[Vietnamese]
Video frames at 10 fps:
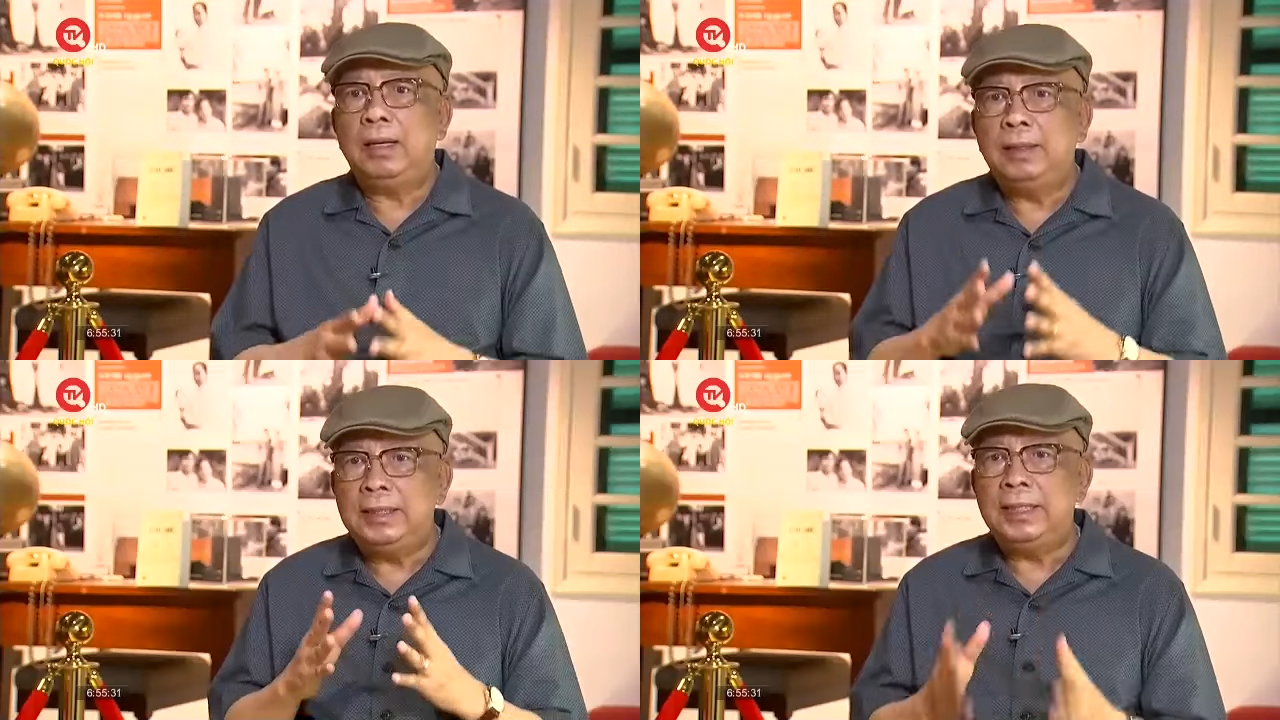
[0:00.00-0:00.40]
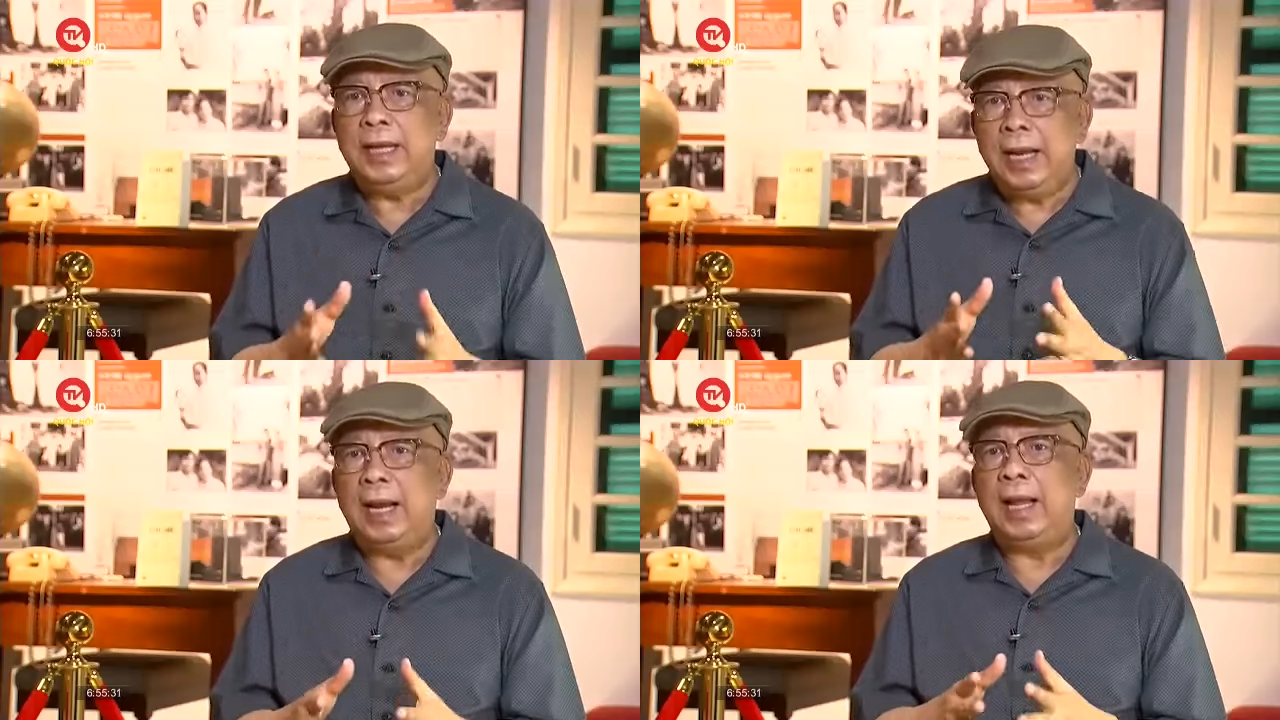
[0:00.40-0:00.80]
chỉ
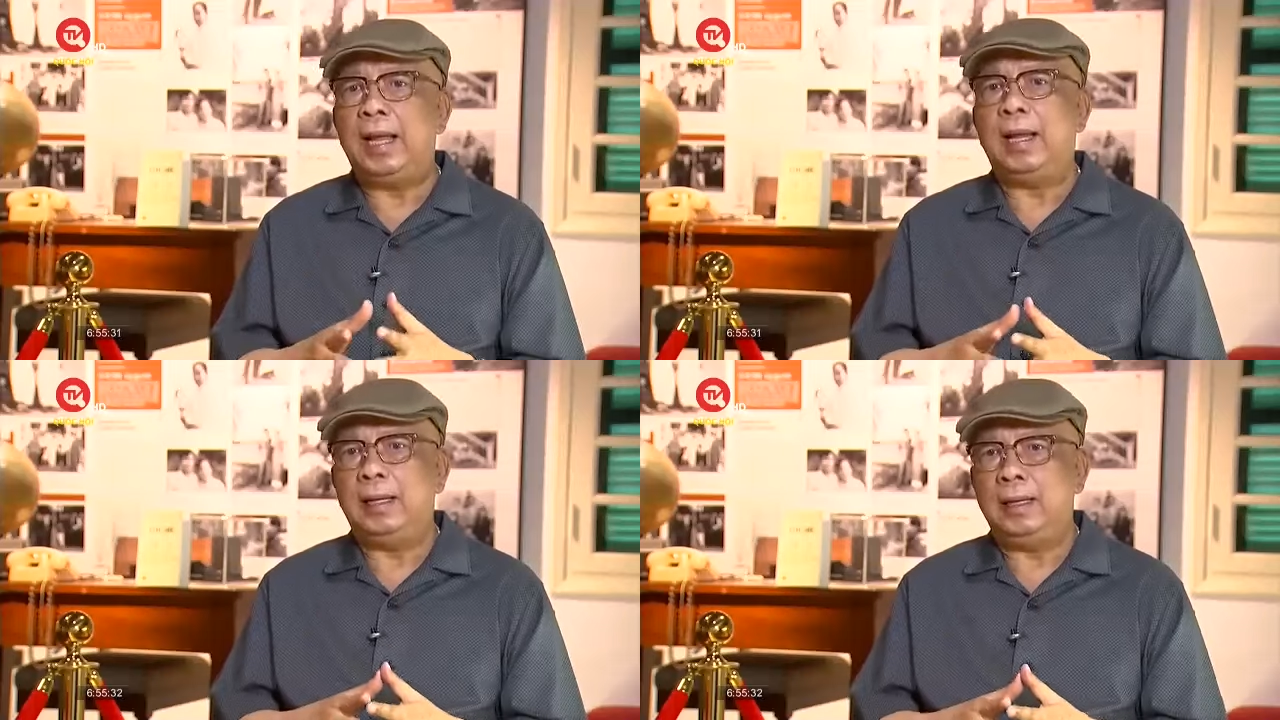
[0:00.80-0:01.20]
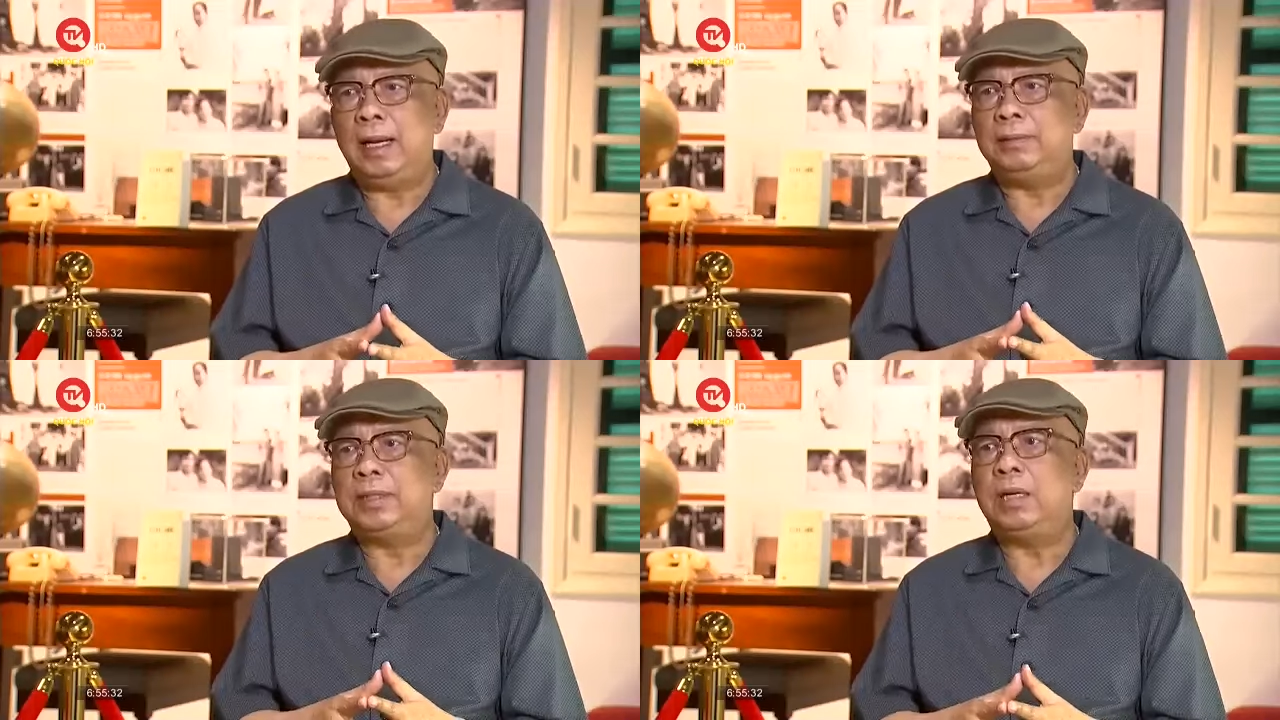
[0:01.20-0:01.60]
để là
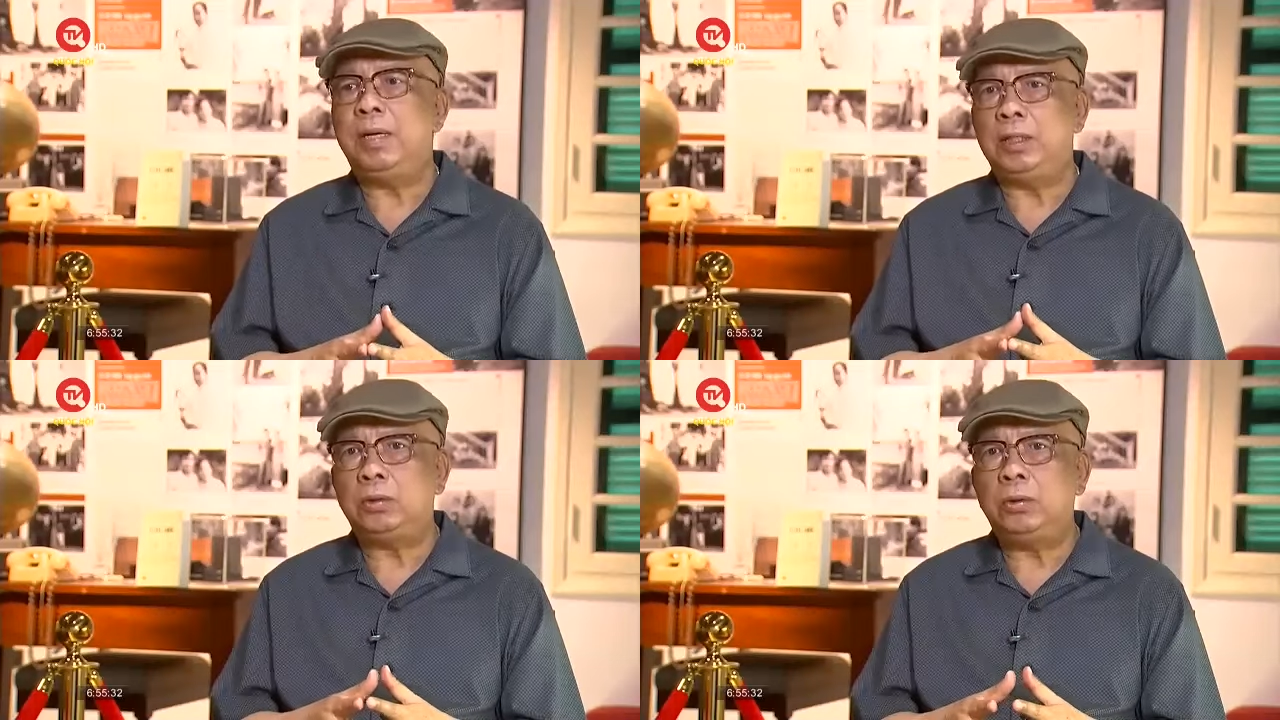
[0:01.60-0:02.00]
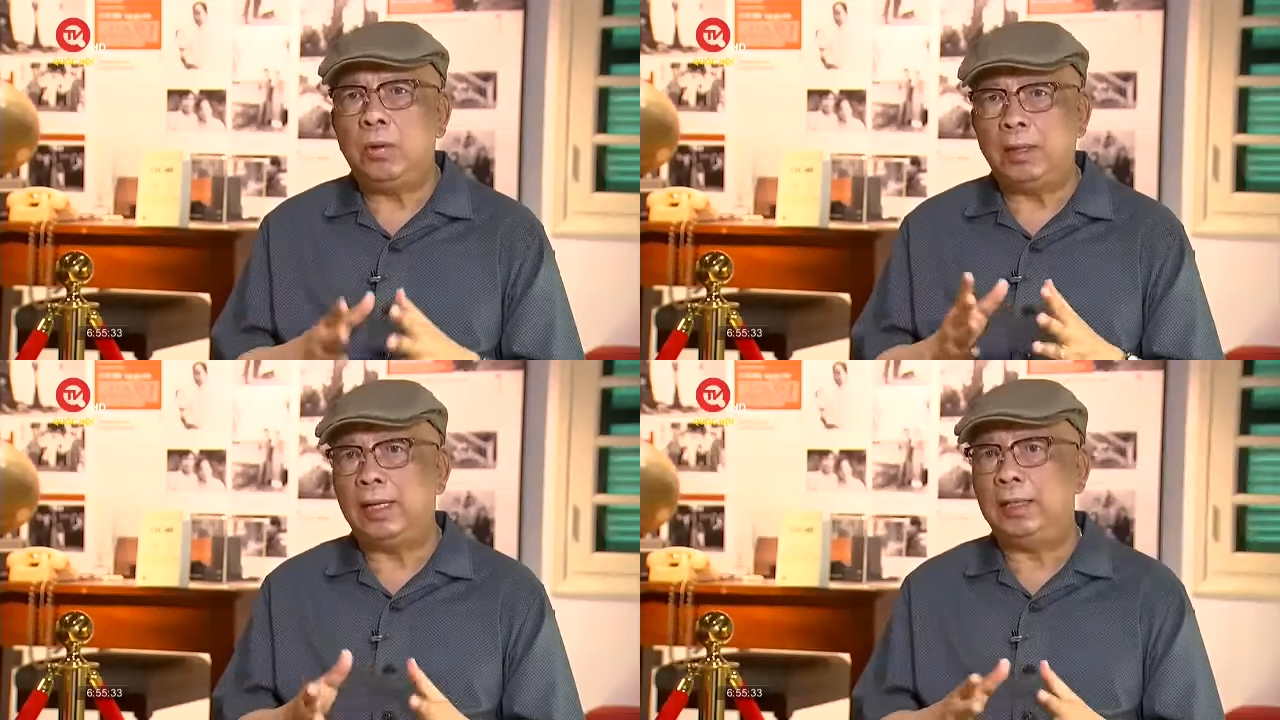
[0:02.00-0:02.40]
làm sao để cho tôi
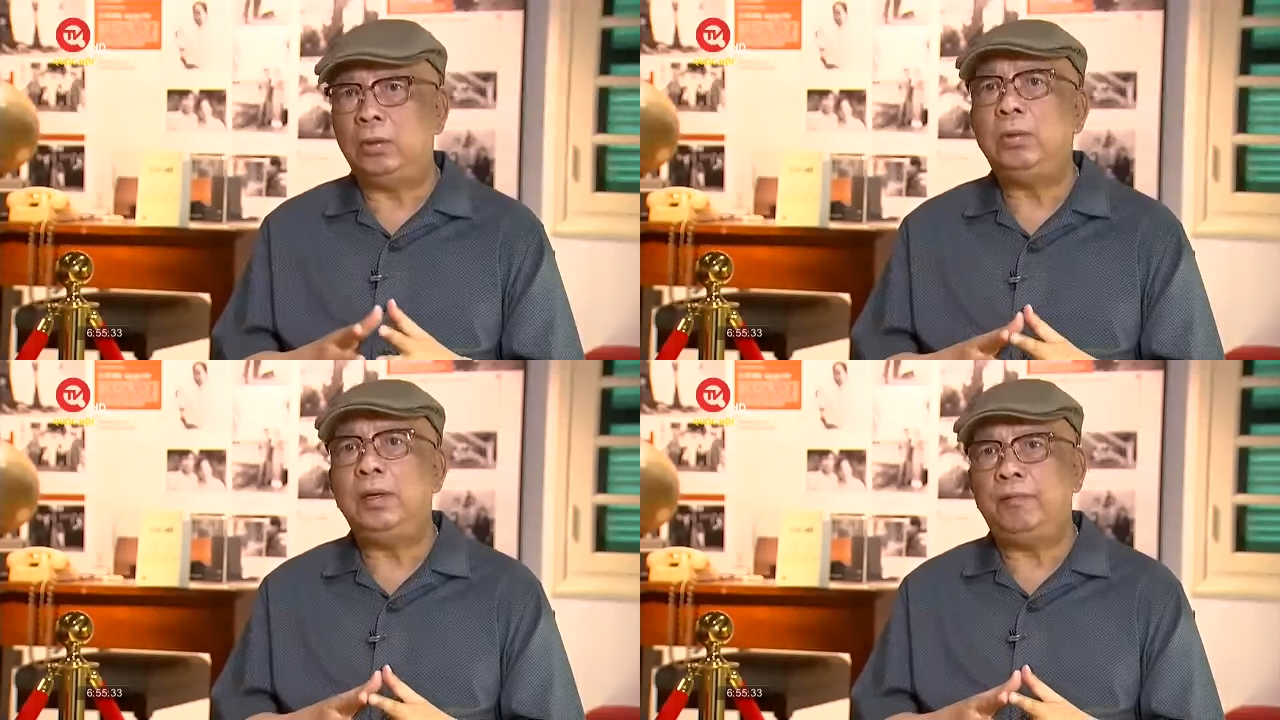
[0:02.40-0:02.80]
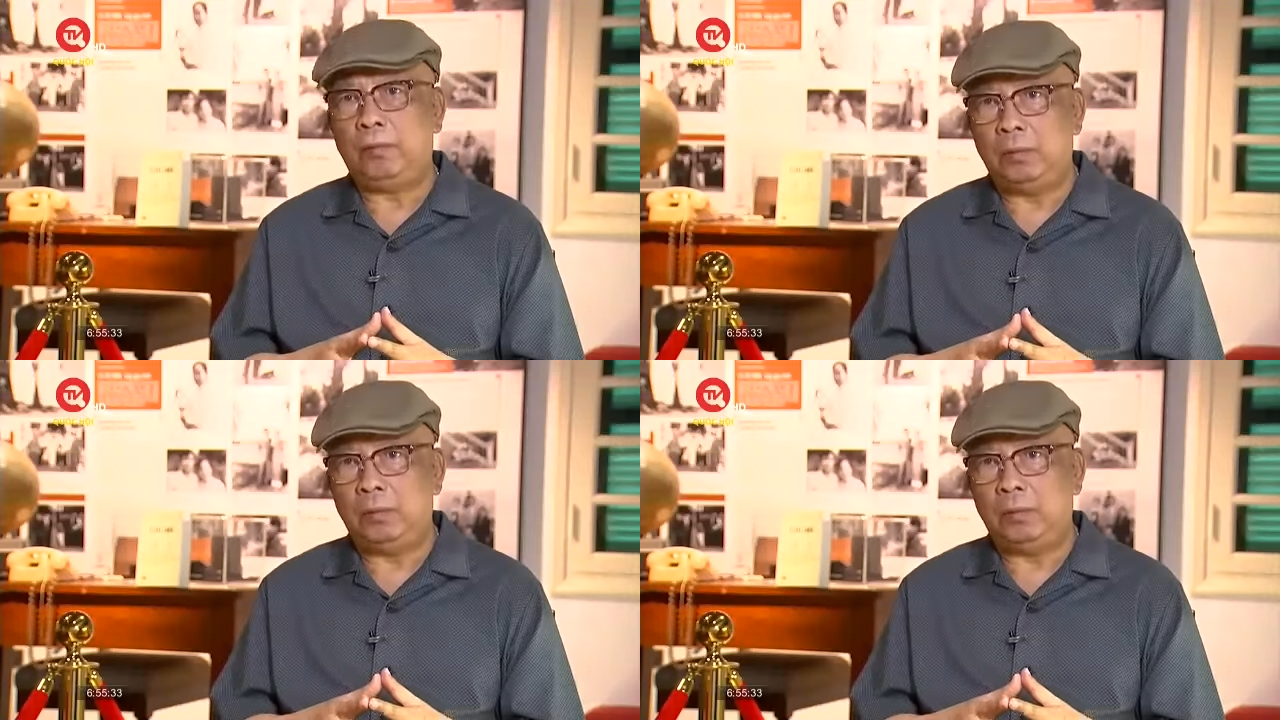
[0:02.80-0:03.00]
hoàn thành tốt nhiệm vụ